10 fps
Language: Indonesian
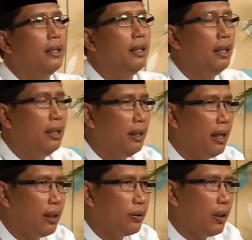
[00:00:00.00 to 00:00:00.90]
Ini
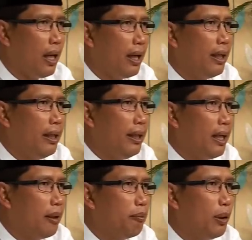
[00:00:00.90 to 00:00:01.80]
Al-Quran
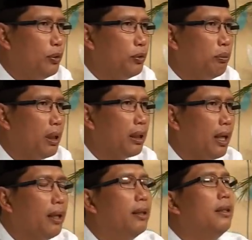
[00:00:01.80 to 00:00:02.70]
yang penuh berkah.